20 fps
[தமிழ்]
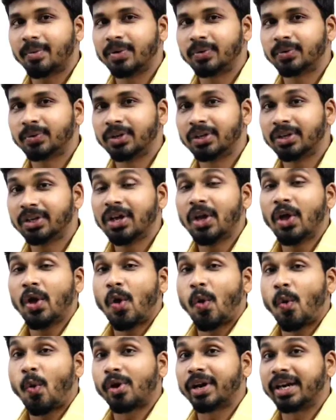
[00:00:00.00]
அப்படின்னு சொல்லிட்டு
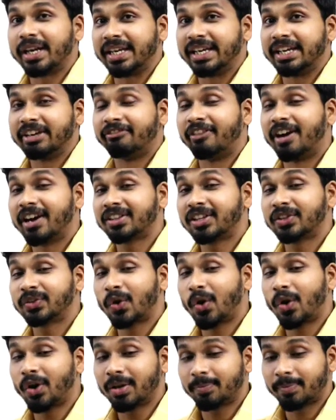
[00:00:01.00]
ஒரு
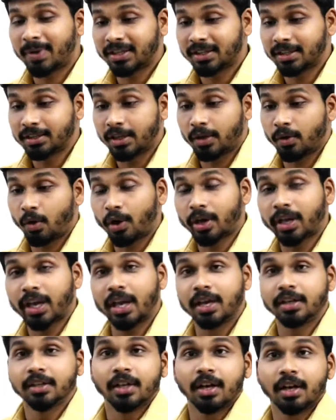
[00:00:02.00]
வருத்தத்தோடு பார்த்துட்டு ஓகே
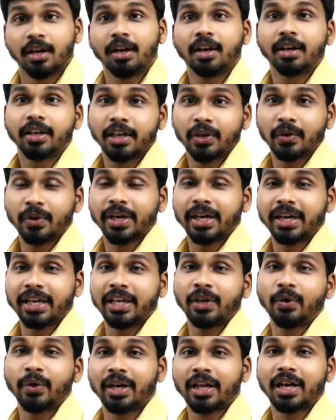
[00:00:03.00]
ஹீரோயின்
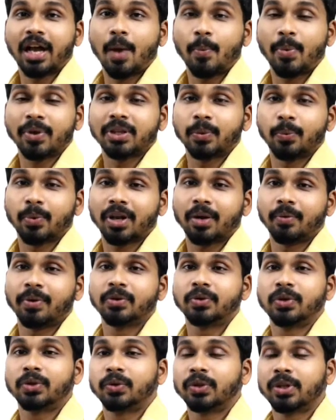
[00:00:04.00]
ஹீரோயினை காப்பாற்ற போகிறேன்
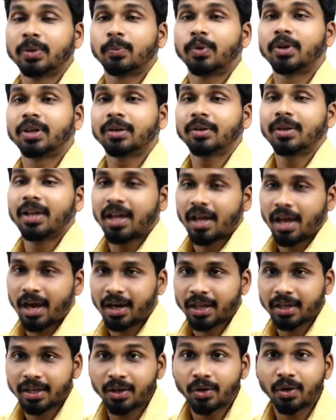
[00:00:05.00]
அப்படின்னு சொல்லி தூக்கி போட்டு
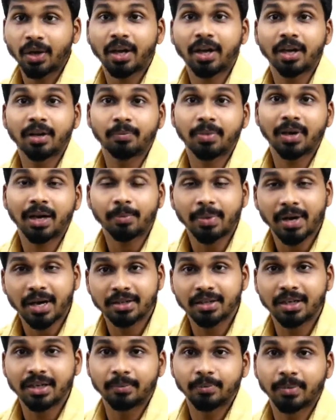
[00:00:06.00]
ஆனால் ஹீரோ எங்கே நிற்பானா
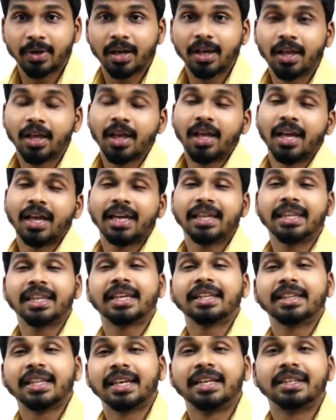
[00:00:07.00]
பக்கத்தில் நிற்பான்
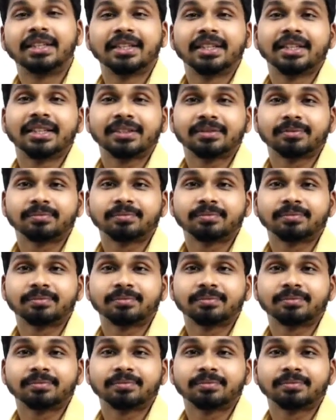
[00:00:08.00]
எதுக்கு இந்த லெட்ரு